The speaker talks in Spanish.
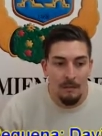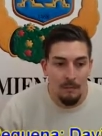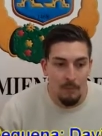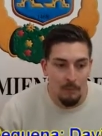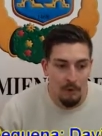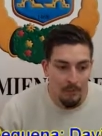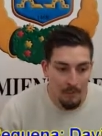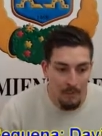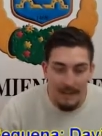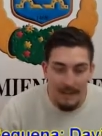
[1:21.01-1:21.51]

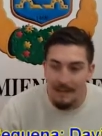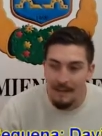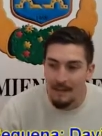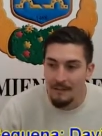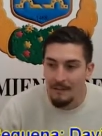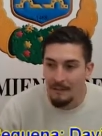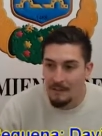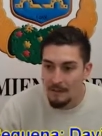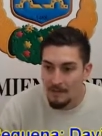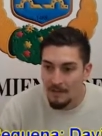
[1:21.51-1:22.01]
Pues bien, ha
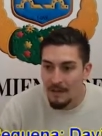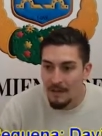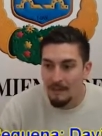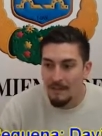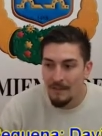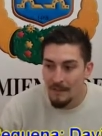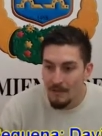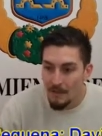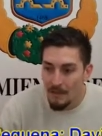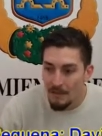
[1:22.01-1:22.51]
sido un
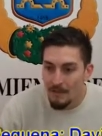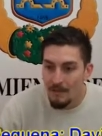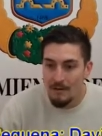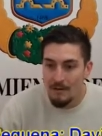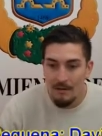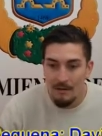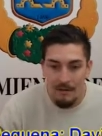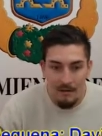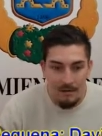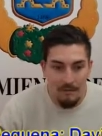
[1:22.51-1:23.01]

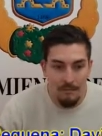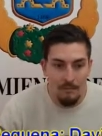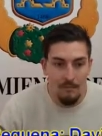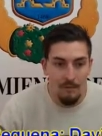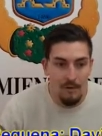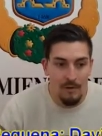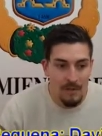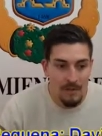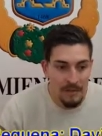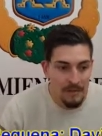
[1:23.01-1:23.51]
partido
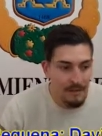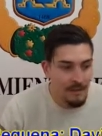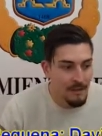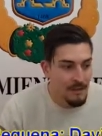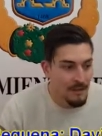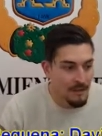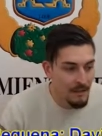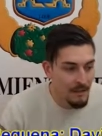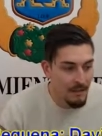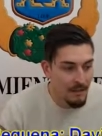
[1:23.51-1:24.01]

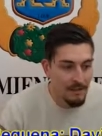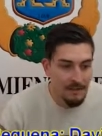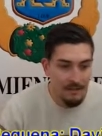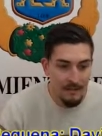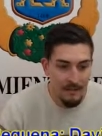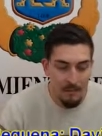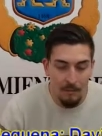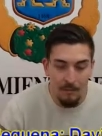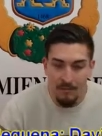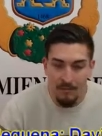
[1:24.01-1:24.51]
muy
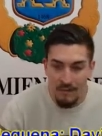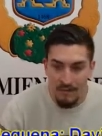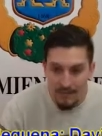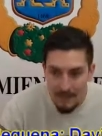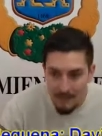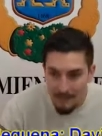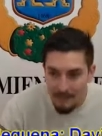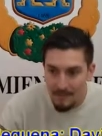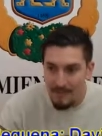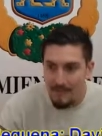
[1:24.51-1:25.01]
de mucha
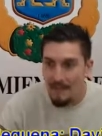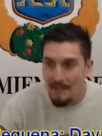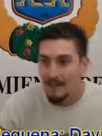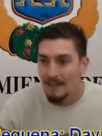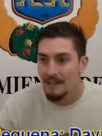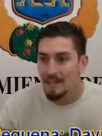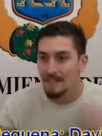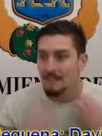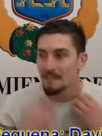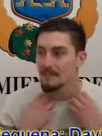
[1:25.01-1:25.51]

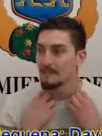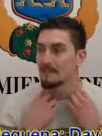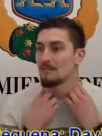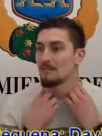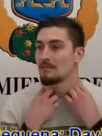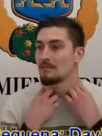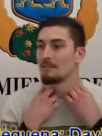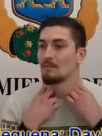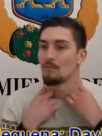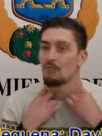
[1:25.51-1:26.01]
intensidad,
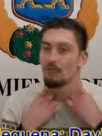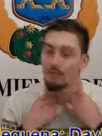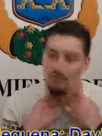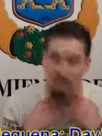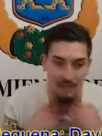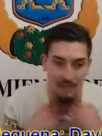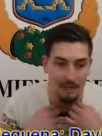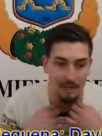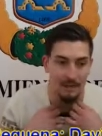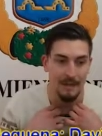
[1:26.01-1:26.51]
con
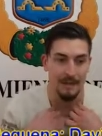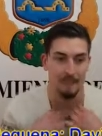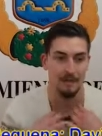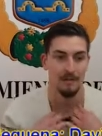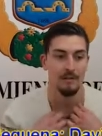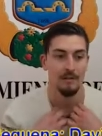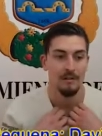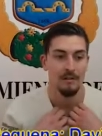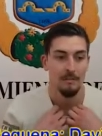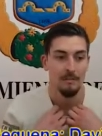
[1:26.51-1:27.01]
mucho
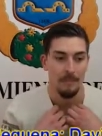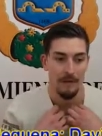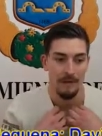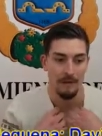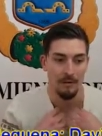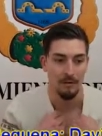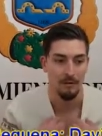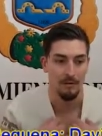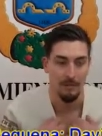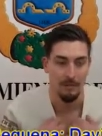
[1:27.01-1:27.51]
trabajo,
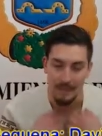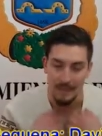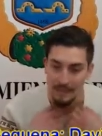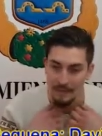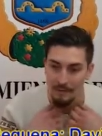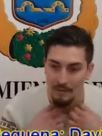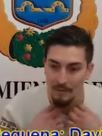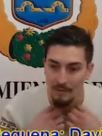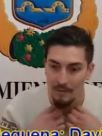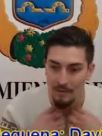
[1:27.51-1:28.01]
pero
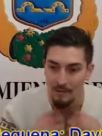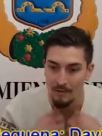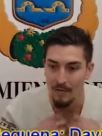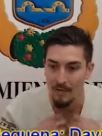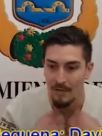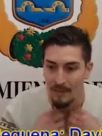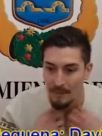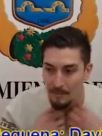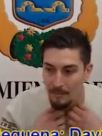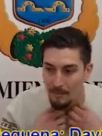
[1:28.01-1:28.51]
bien, yo he visto
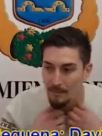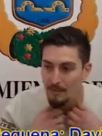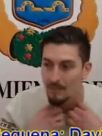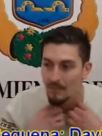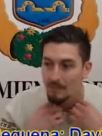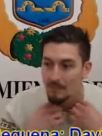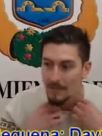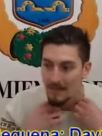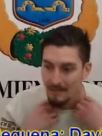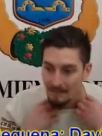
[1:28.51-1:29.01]
al
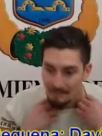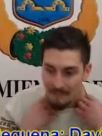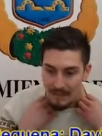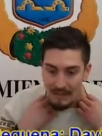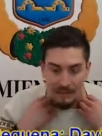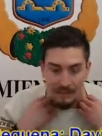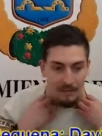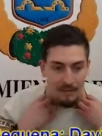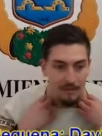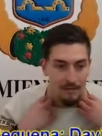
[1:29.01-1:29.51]
equipo
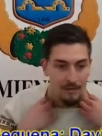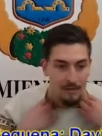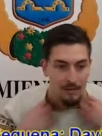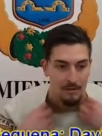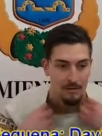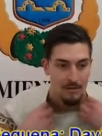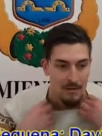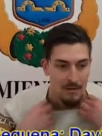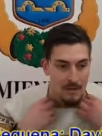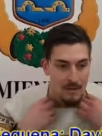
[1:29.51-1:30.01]

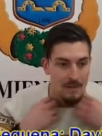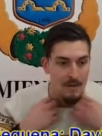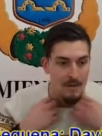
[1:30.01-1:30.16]
plantado